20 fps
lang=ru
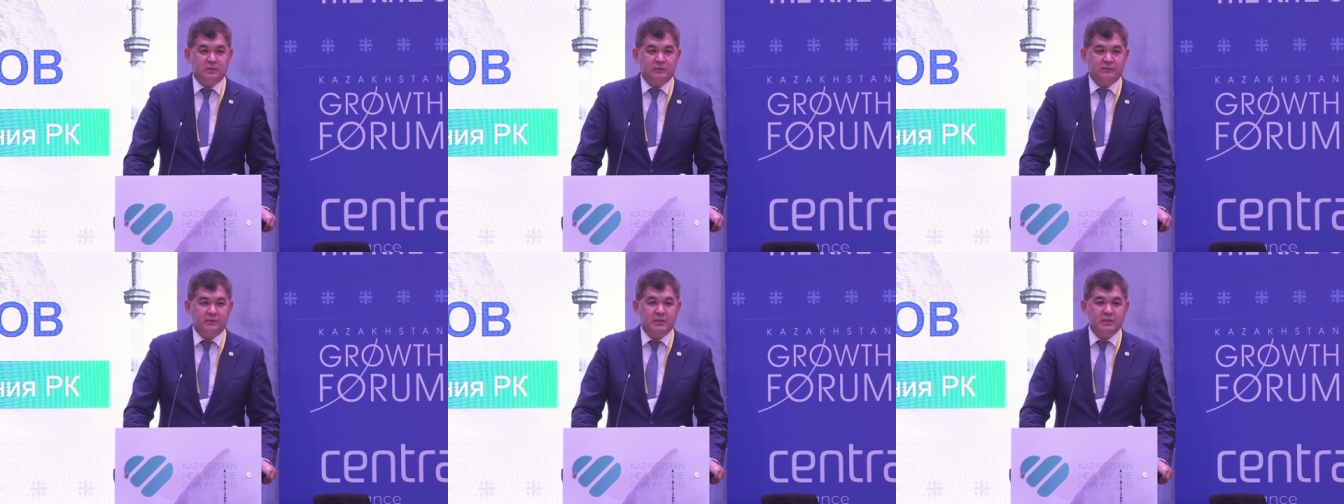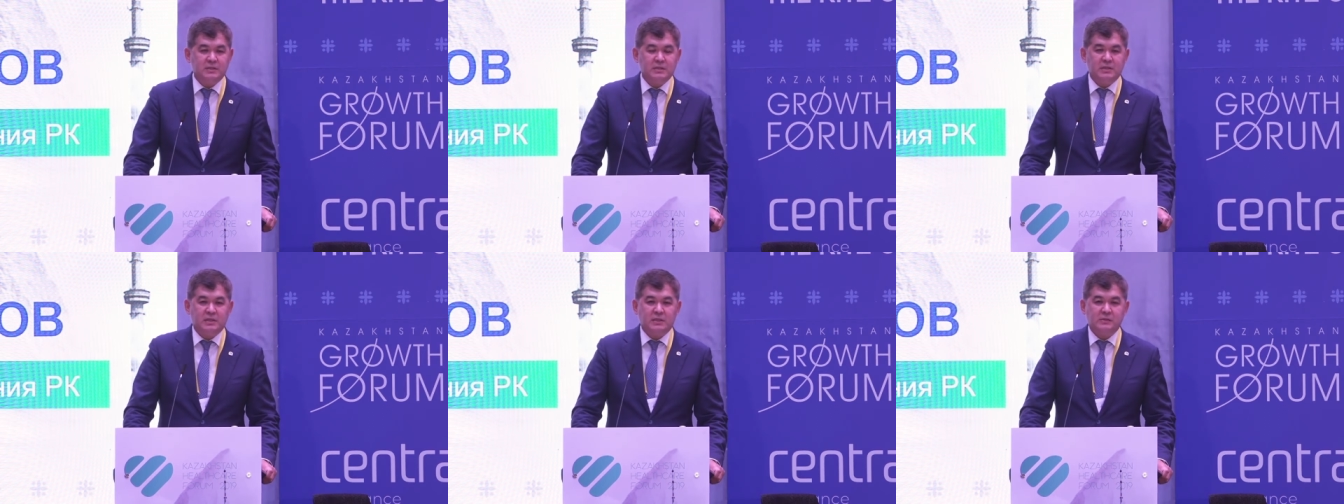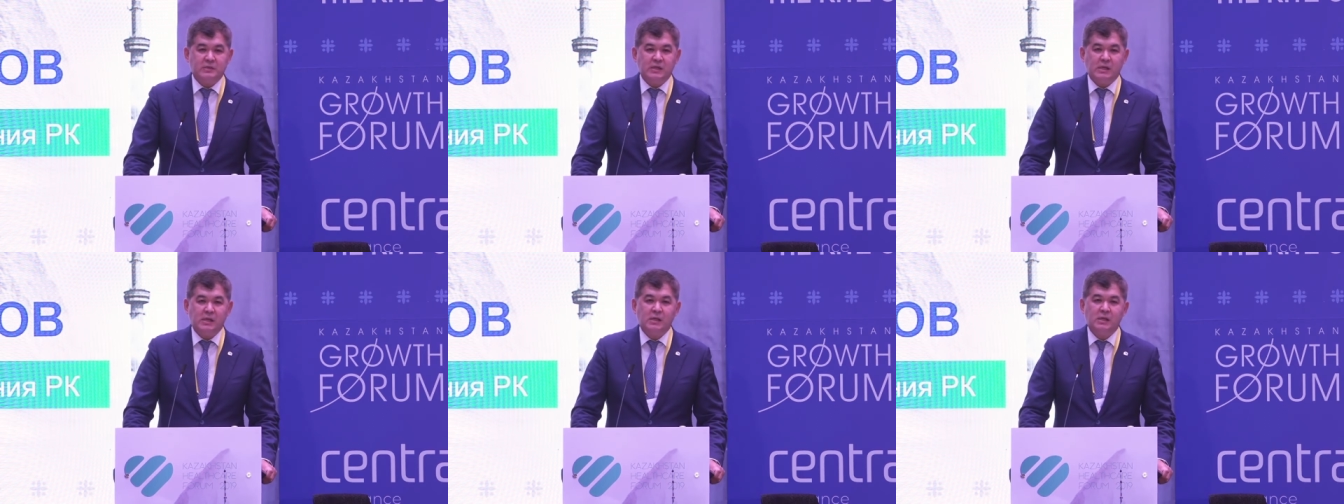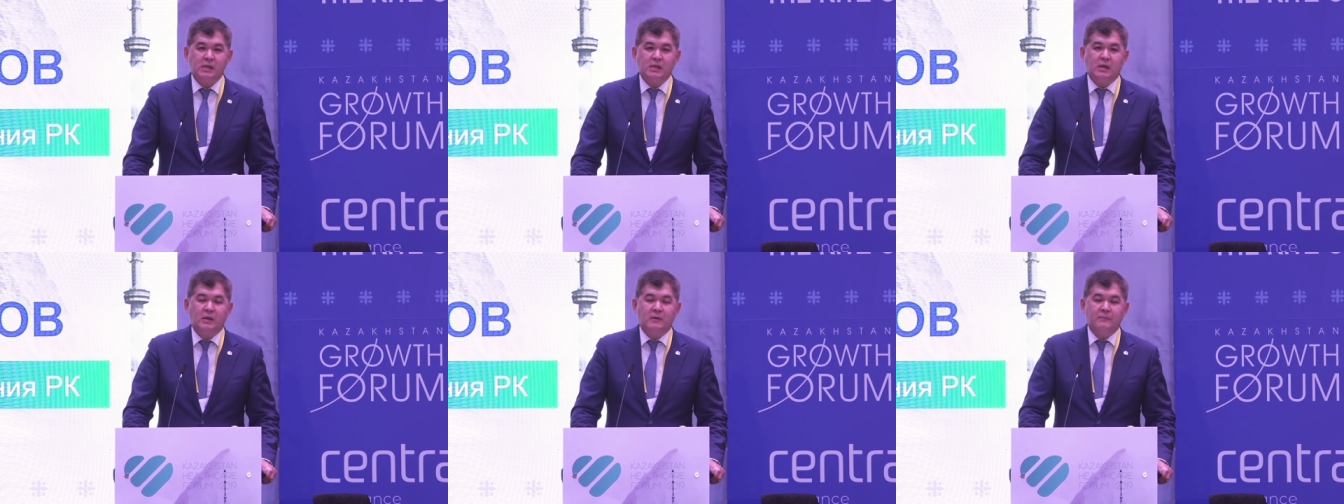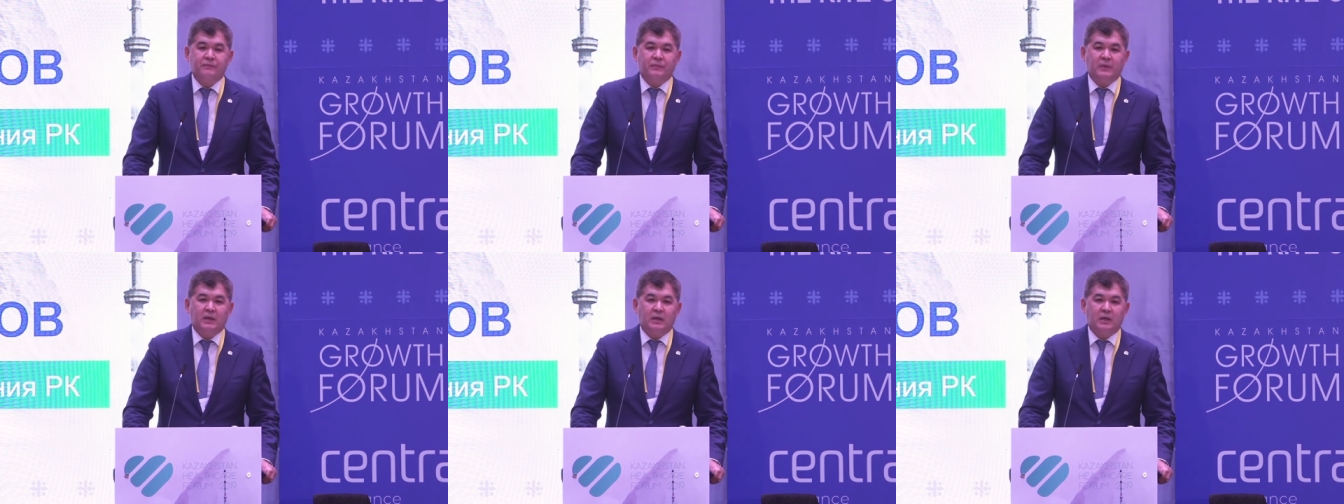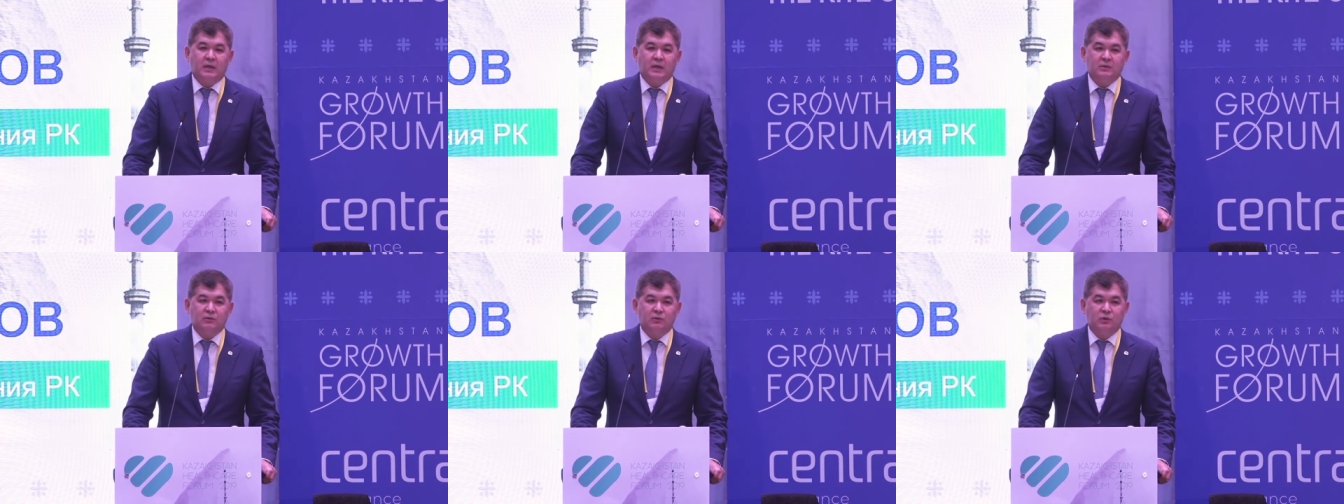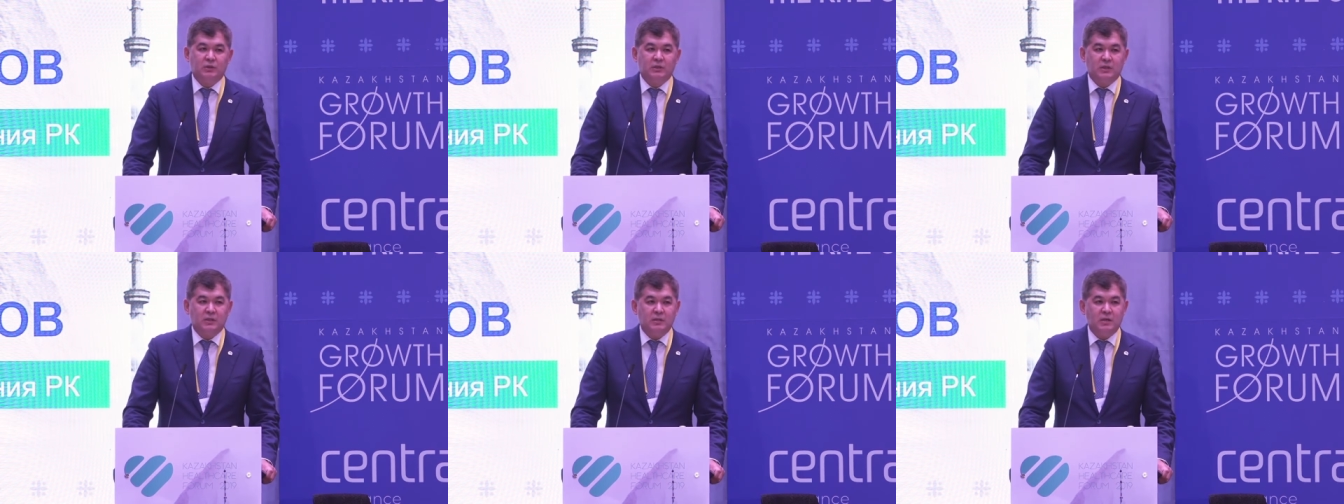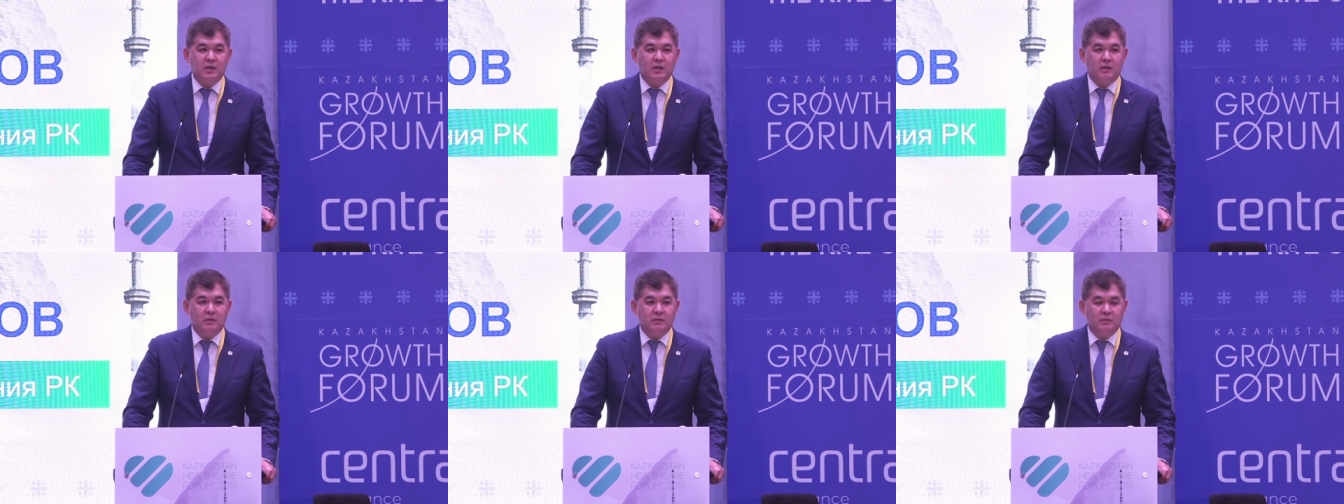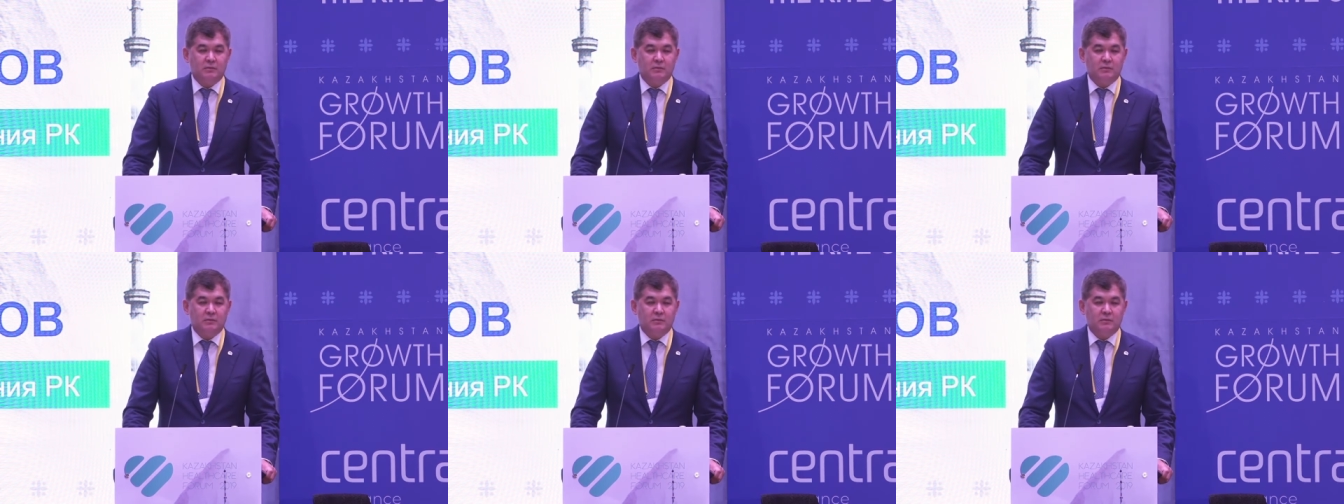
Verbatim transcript: финансирование, но это не